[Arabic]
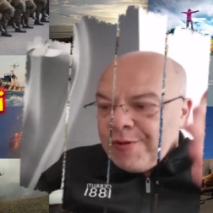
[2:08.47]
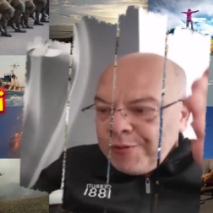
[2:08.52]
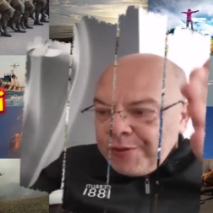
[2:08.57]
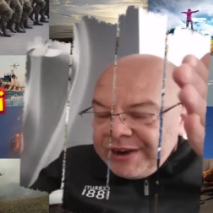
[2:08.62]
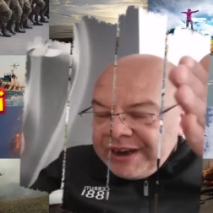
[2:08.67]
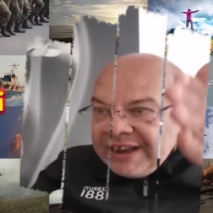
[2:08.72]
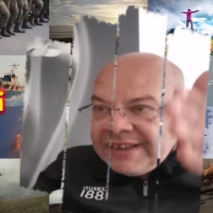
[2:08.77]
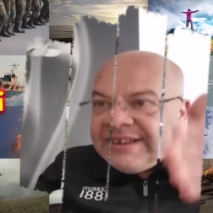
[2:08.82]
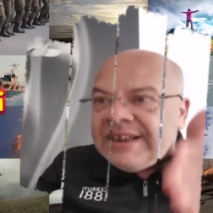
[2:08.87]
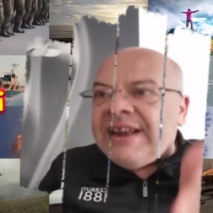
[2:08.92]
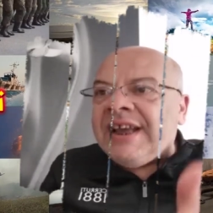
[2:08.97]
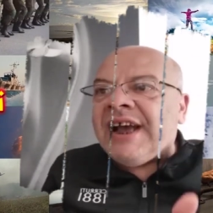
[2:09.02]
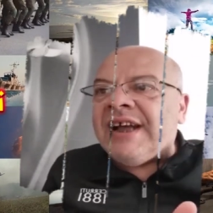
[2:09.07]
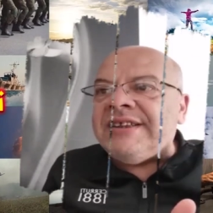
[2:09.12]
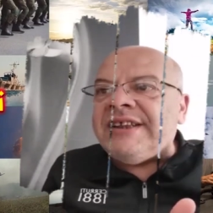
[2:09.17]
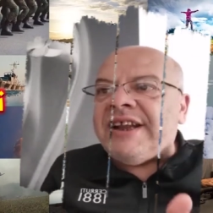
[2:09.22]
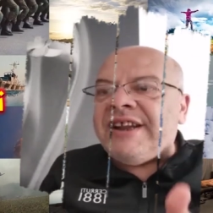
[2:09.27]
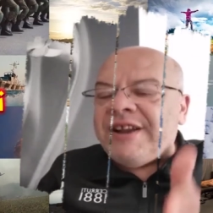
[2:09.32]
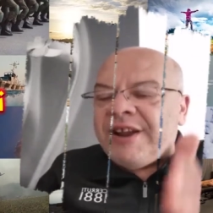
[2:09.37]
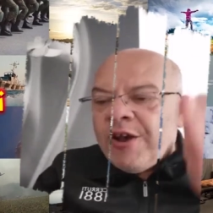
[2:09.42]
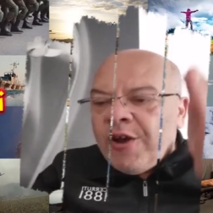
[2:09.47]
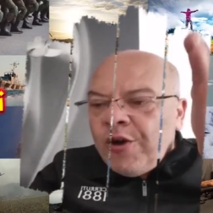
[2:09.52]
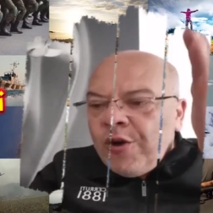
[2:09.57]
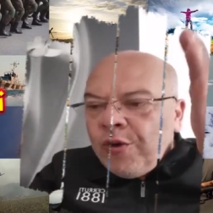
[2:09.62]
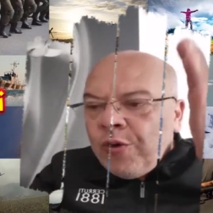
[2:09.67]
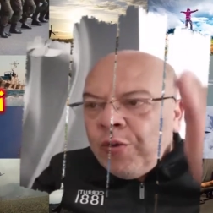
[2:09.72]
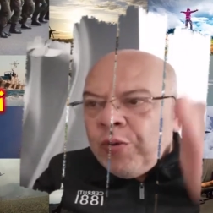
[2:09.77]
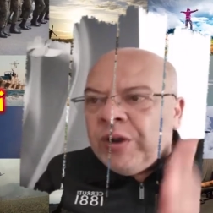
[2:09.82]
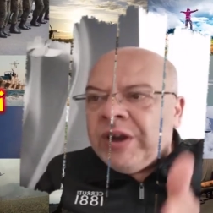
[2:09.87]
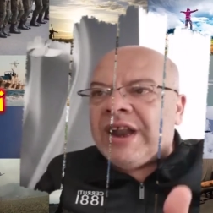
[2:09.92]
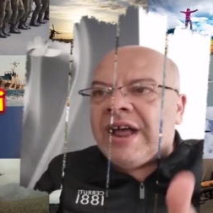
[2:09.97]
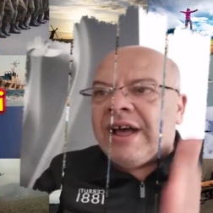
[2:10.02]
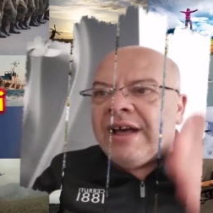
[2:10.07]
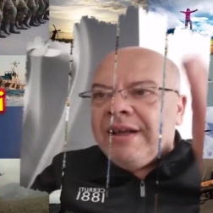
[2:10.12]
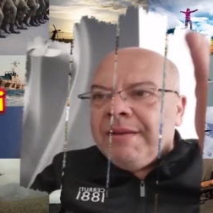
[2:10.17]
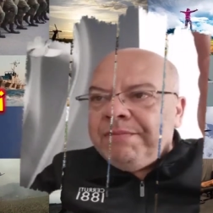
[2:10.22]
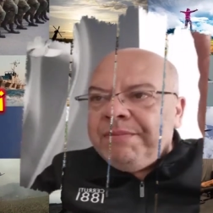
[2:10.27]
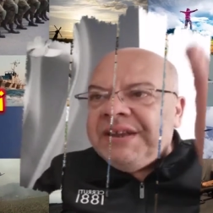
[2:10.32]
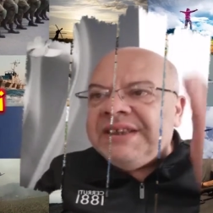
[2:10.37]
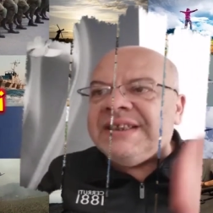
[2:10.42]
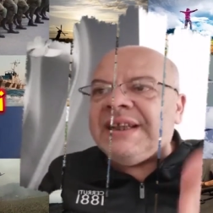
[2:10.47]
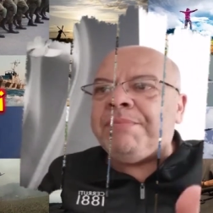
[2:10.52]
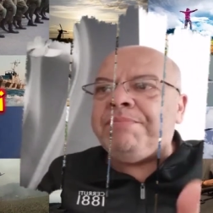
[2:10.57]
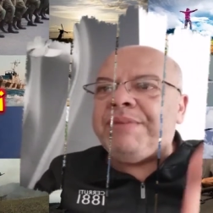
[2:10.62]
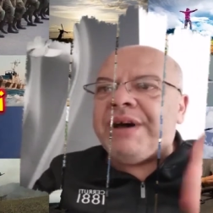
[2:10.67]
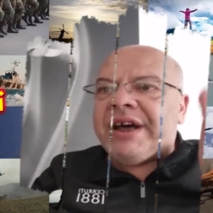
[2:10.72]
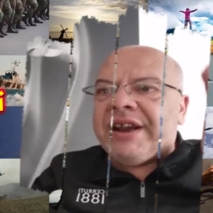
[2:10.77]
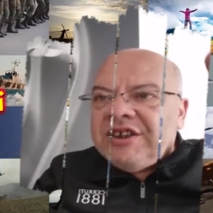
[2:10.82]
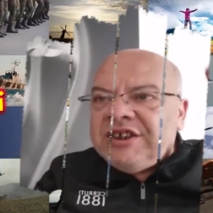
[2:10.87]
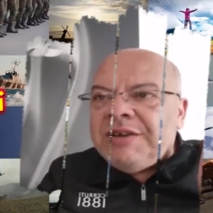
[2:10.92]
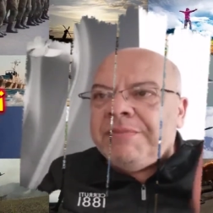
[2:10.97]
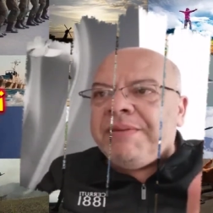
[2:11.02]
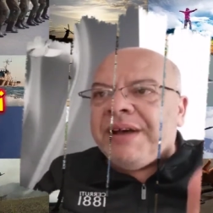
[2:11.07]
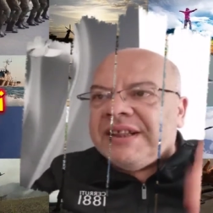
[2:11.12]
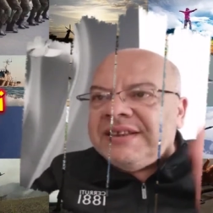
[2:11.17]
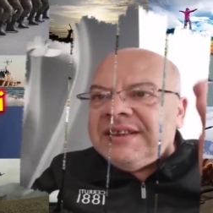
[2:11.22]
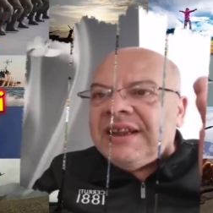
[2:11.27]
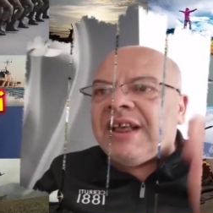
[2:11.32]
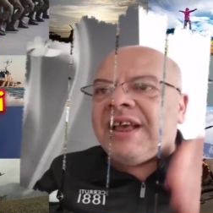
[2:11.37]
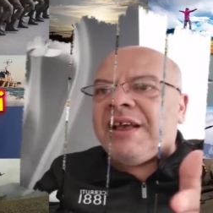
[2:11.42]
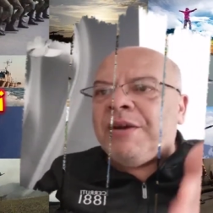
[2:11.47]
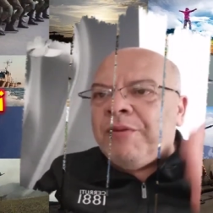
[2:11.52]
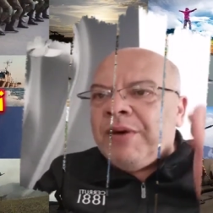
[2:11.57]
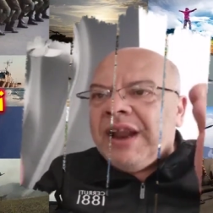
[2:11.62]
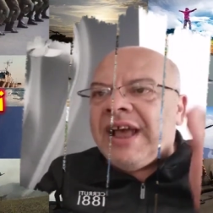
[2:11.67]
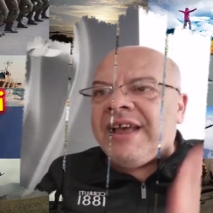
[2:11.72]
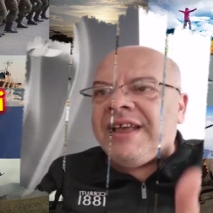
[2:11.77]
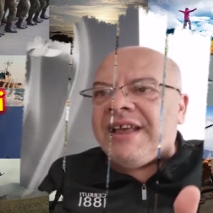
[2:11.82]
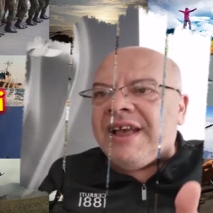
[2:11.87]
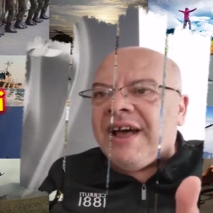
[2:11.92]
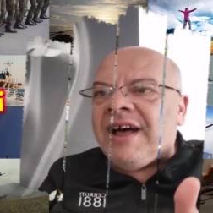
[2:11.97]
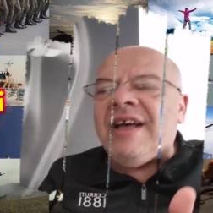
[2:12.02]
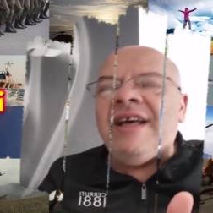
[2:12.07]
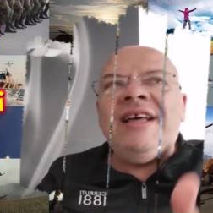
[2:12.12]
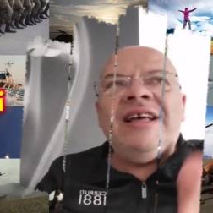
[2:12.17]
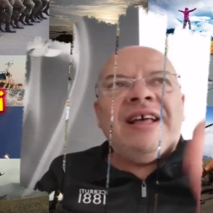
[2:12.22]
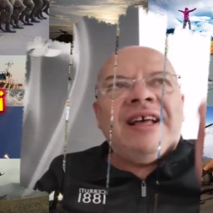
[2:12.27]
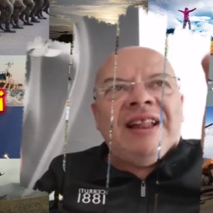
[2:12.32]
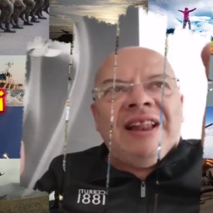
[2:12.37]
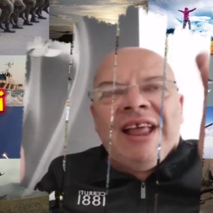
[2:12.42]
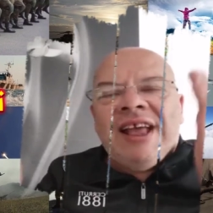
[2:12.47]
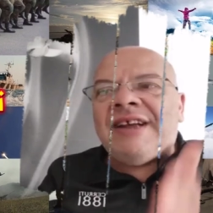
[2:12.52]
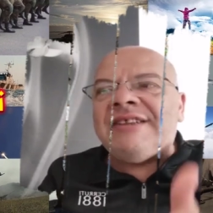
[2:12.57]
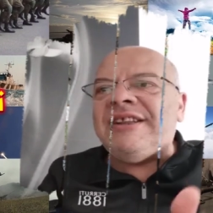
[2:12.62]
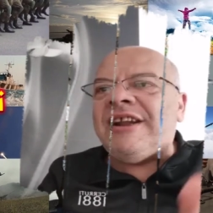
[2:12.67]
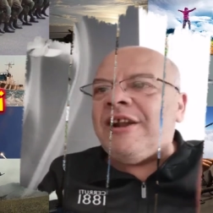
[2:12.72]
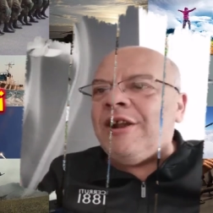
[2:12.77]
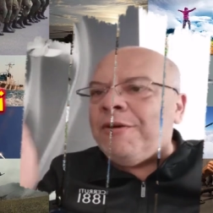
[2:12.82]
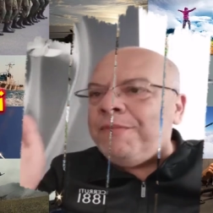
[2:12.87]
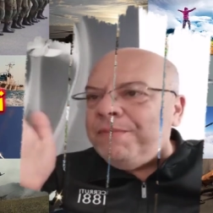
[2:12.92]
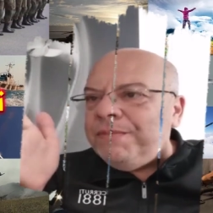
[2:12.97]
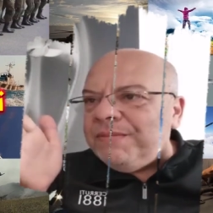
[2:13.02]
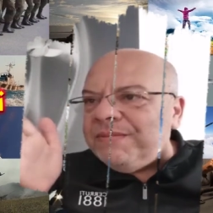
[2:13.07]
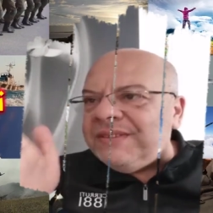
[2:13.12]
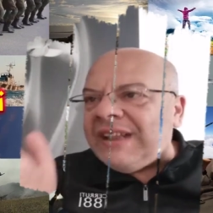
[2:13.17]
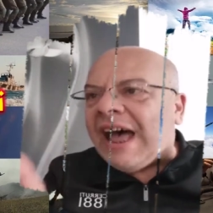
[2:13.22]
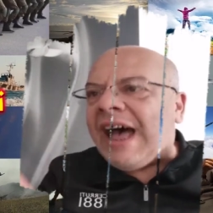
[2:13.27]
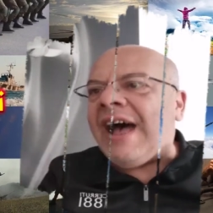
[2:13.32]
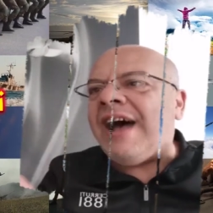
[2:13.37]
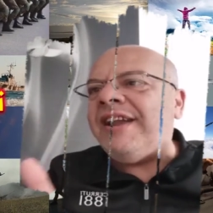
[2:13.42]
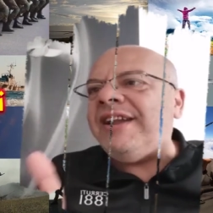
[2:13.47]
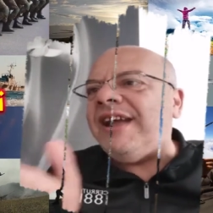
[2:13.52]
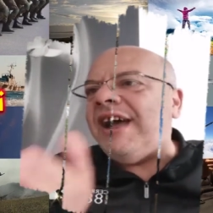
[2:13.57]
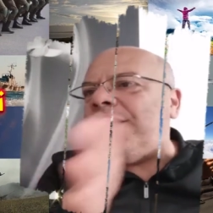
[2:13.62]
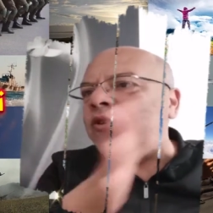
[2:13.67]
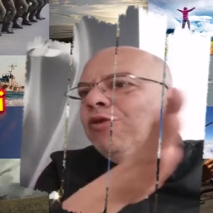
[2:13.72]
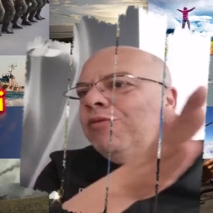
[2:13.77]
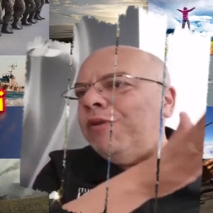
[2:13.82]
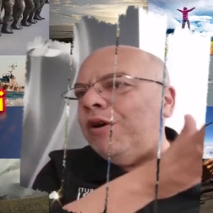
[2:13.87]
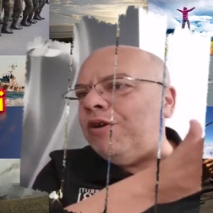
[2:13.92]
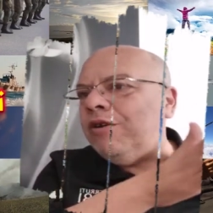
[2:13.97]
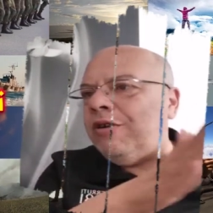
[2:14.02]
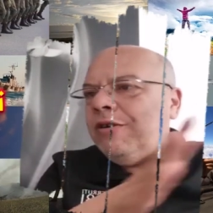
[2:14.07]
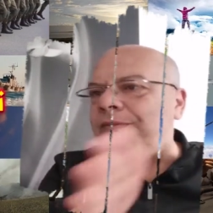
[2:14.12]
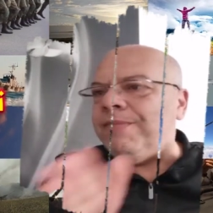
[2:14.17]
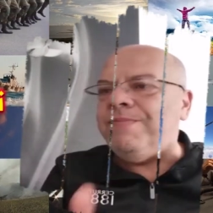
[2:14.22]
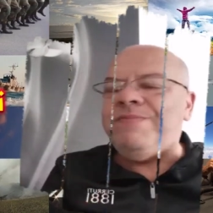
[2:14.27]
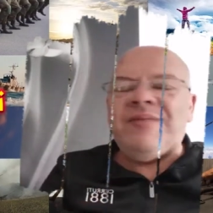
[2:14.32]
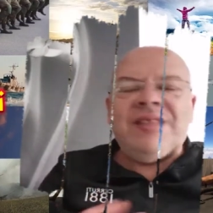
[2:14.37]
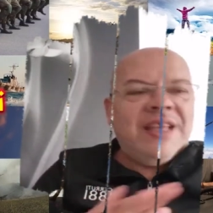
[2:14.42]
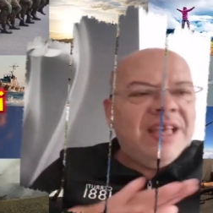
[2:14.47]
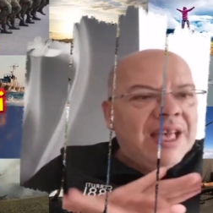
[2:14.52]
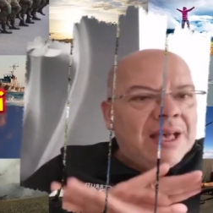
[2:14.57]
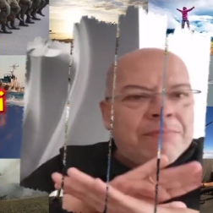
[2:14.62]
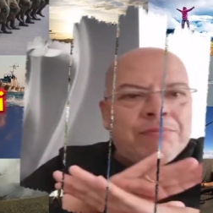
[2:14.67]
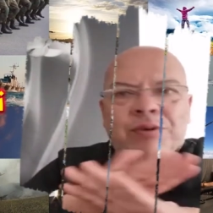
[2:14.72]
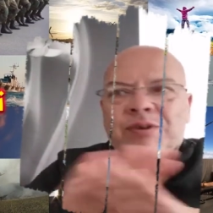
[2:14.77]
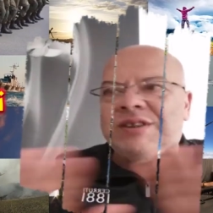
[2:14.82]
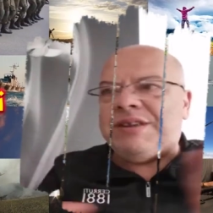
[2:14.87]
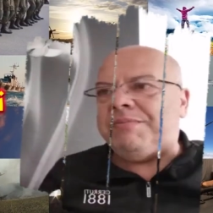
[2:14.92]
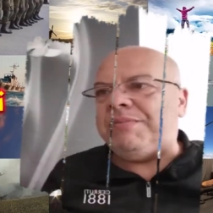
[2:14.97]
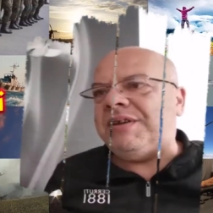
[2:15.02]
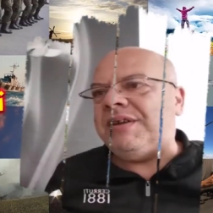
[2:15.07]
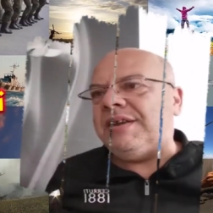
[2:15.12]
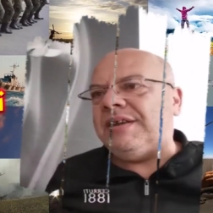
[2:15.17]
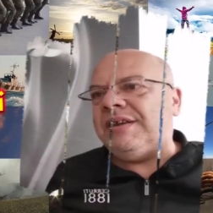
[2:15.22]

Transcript: والناس اللي قادرين والله ميزابار جبهه القوى الحيه لا يقدر لهم طحان هذو بكره امبوسيبل